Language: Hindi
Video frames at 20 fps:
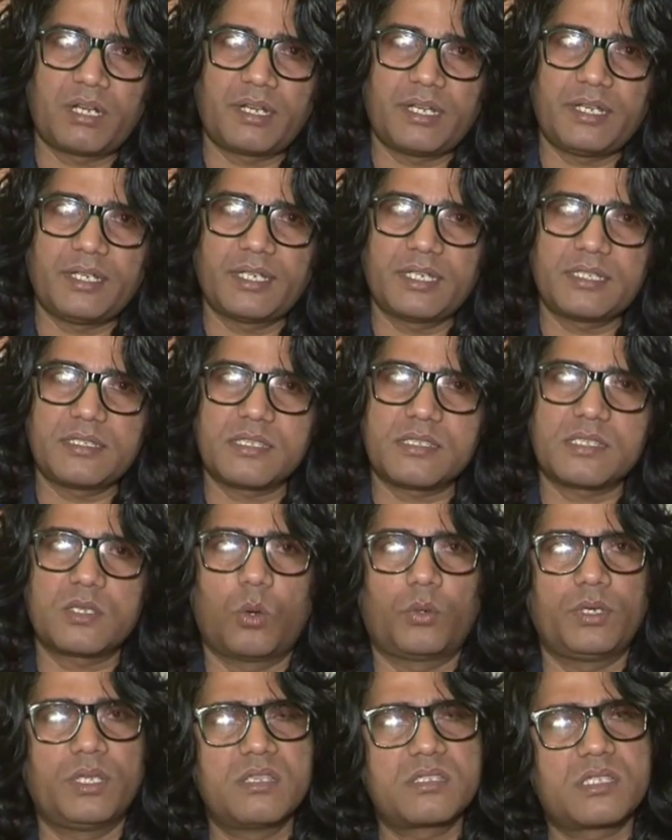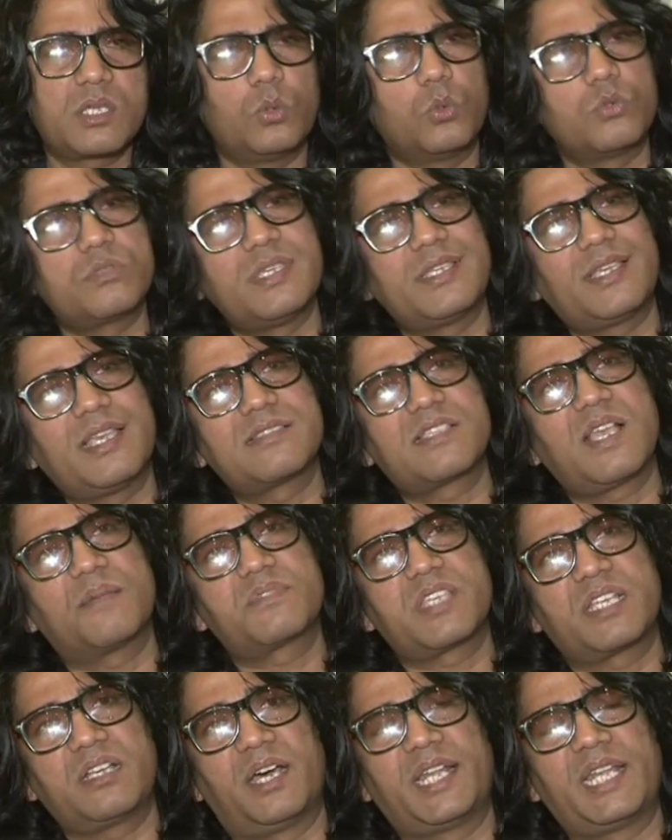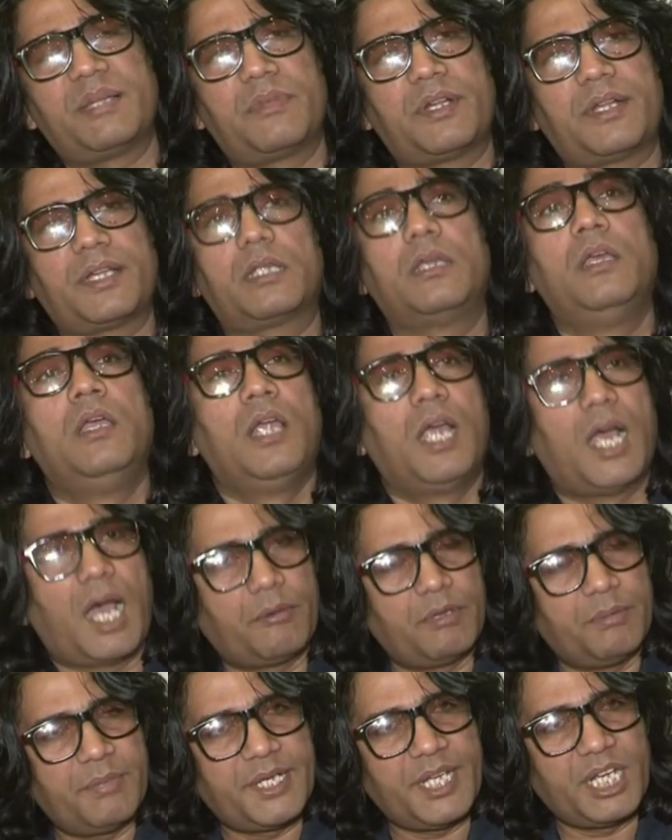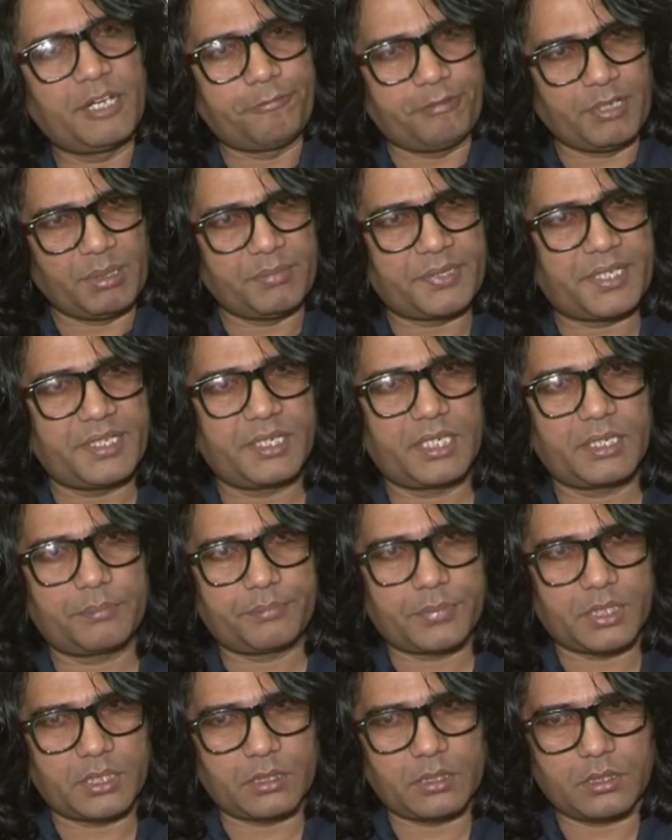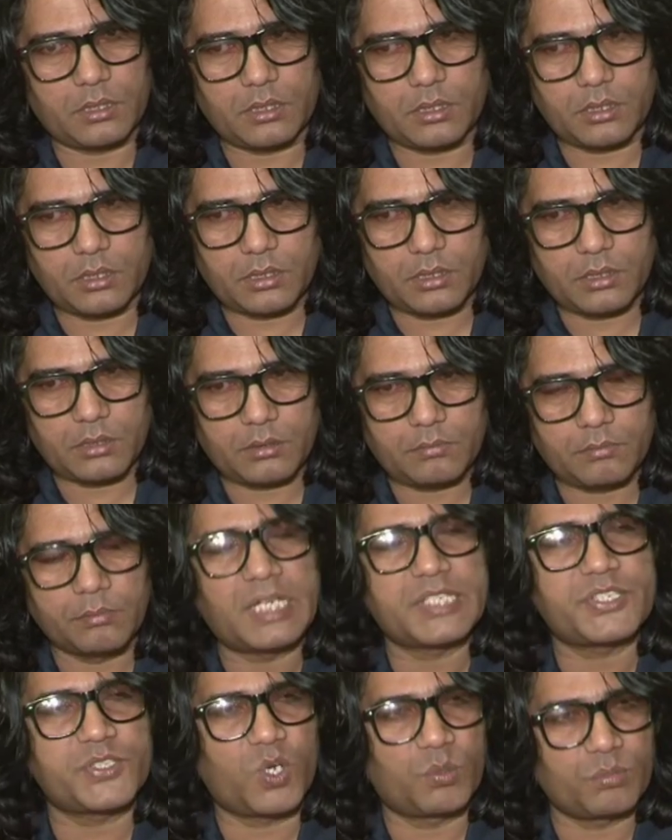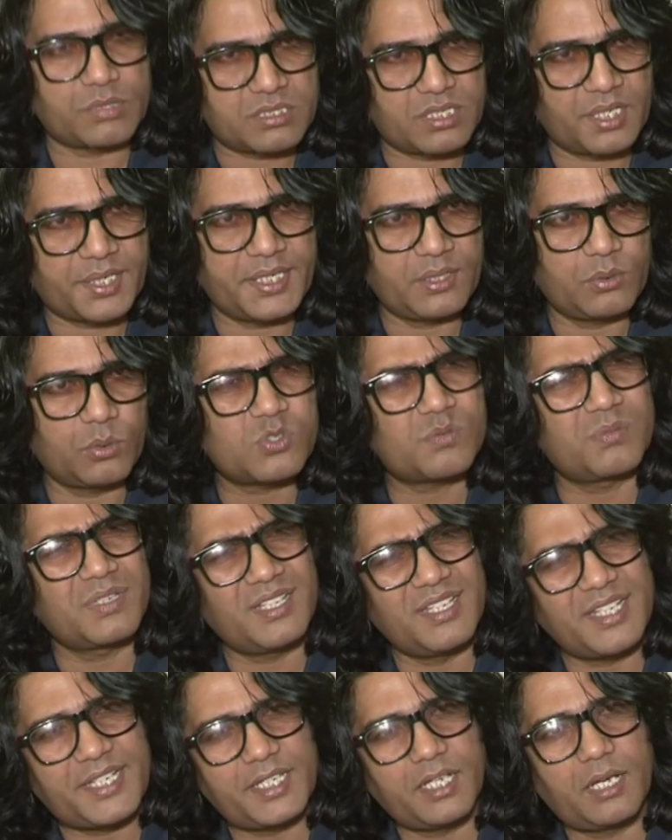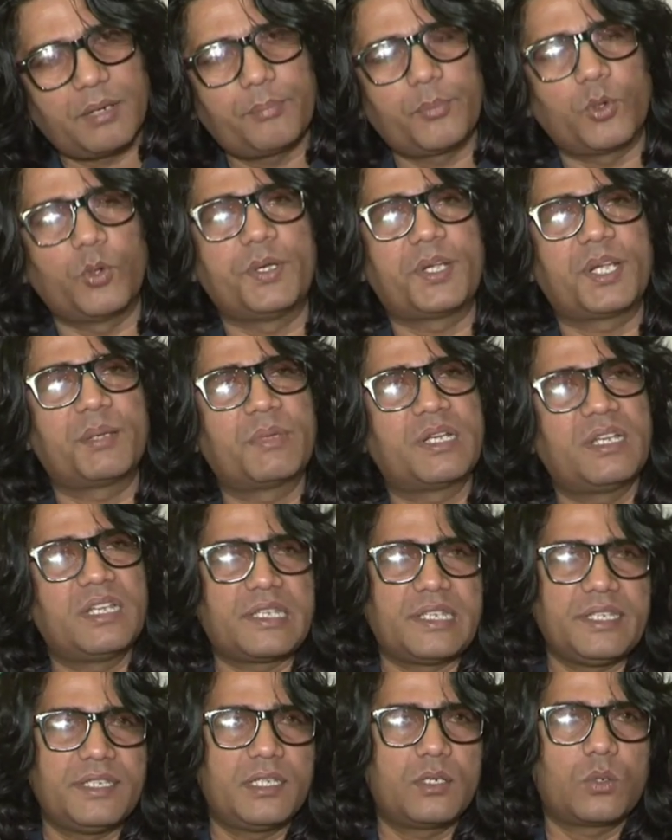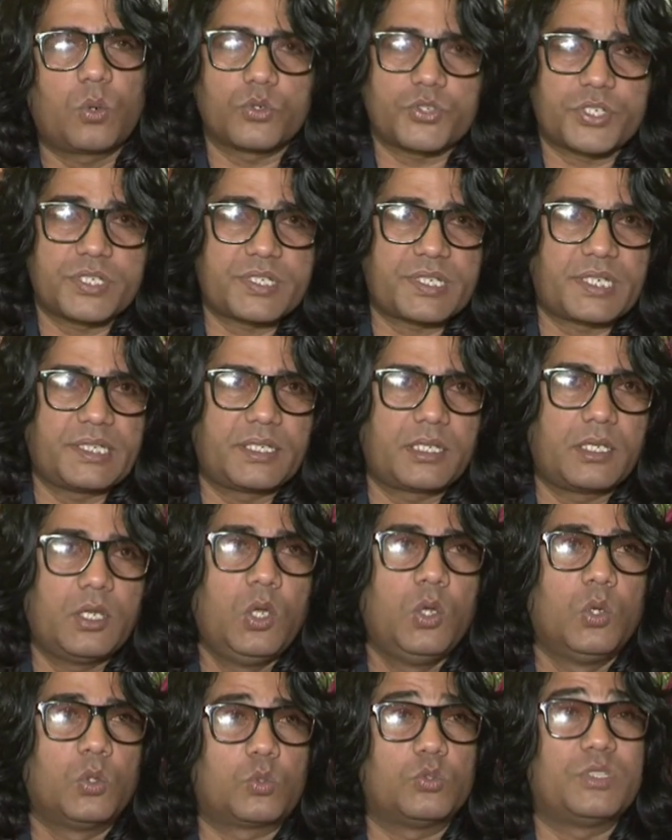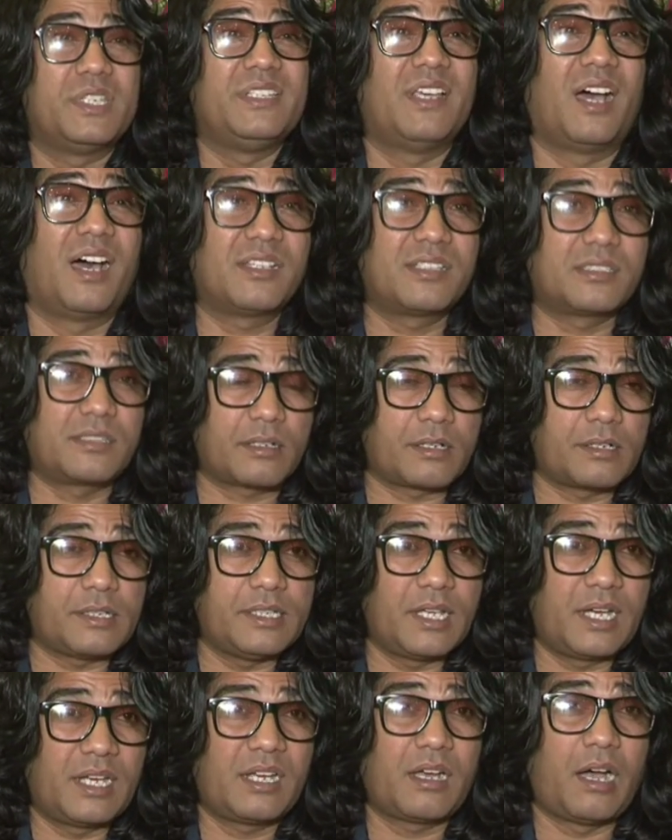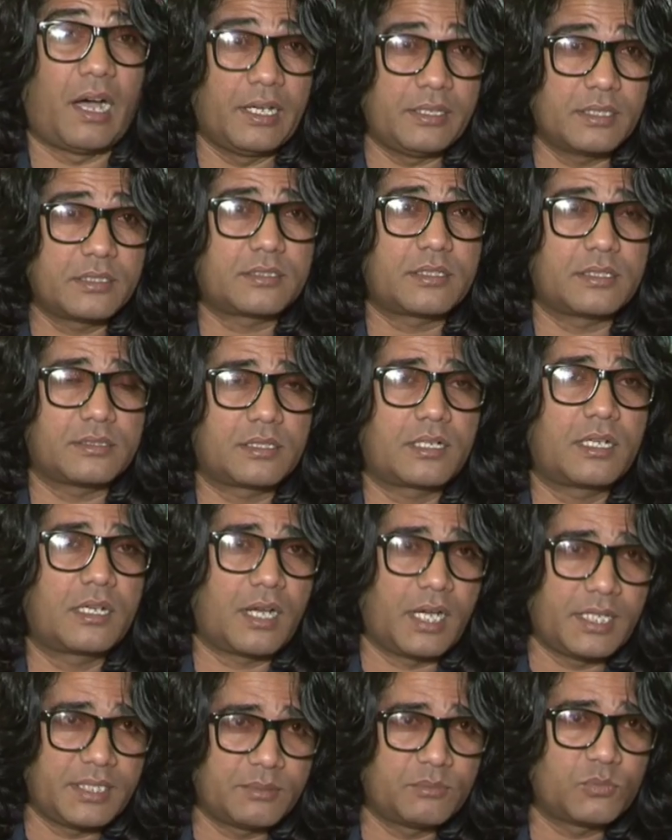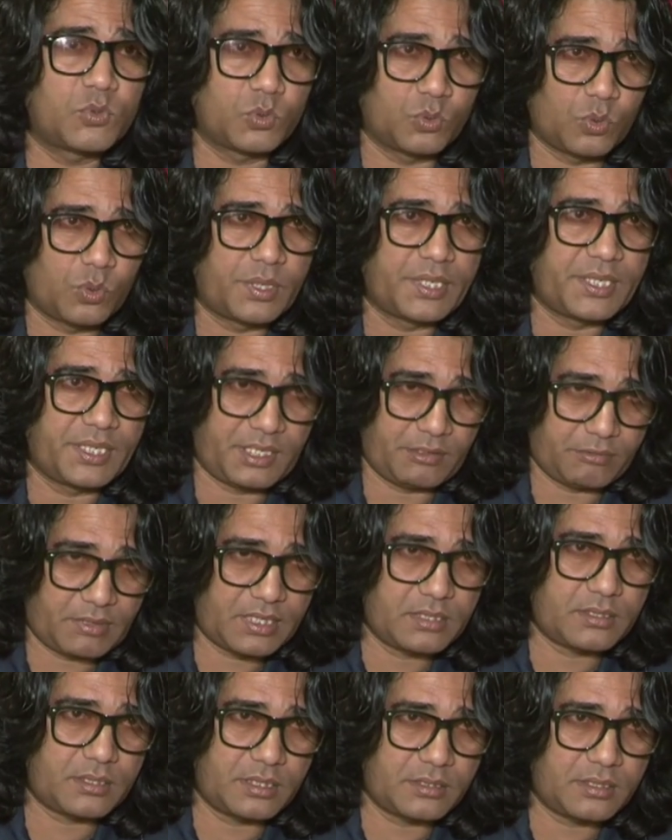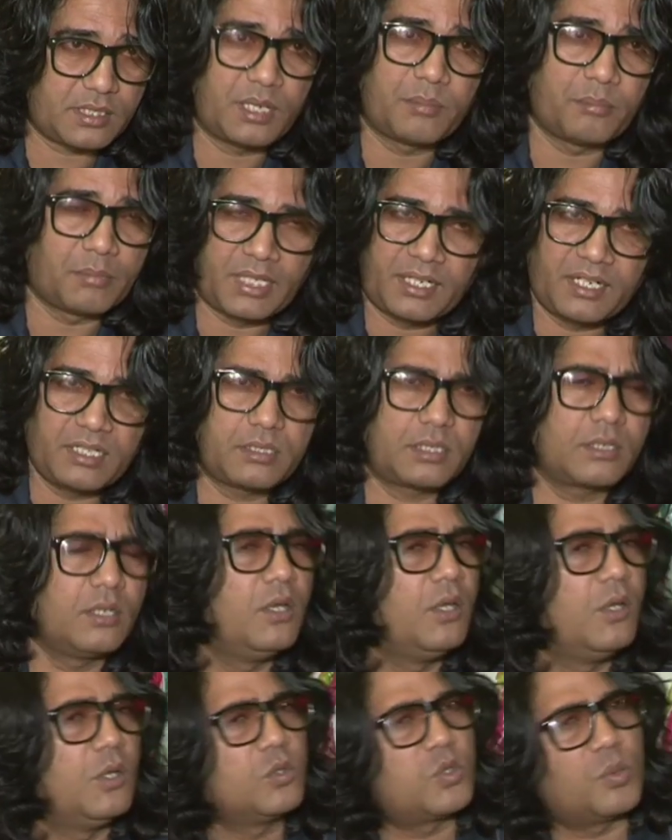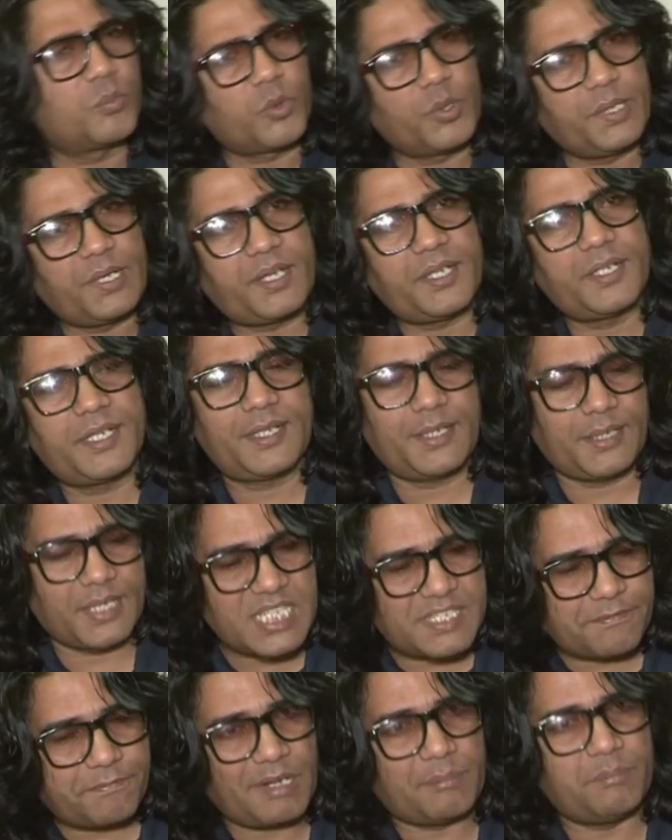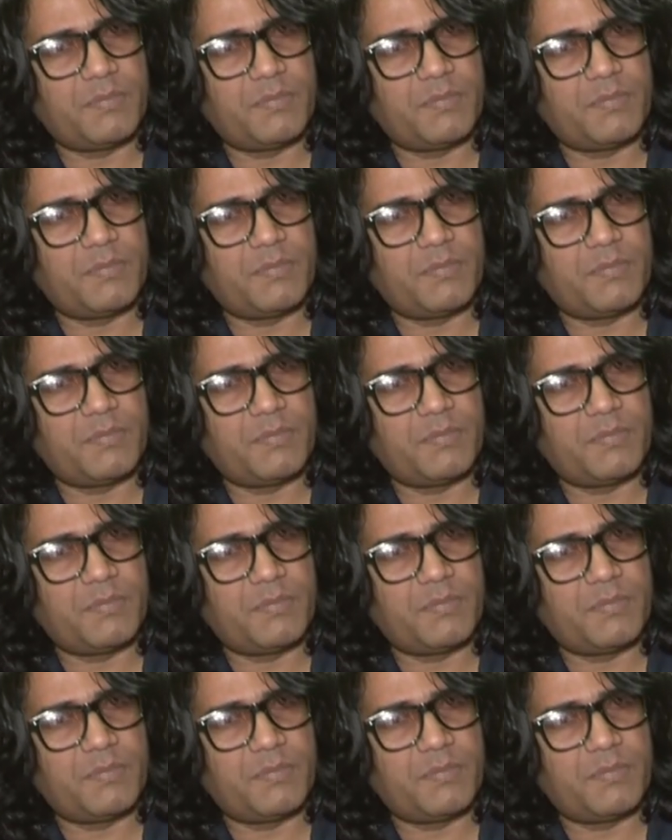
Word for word: बन रही है जैसी ऑडियंस है उसी के हिसाब से गाने बन रहे हैं अभी मैंने एक फिल्म की है बाजीराव मस्तानी उसमें देखिए आप पोइट्री मैंने की है कोशिश की है तुझे याद कर लिया है आयत की तरह कायम तो हो गई रिवायत की तरह मन्नत तो पोइट्री है इस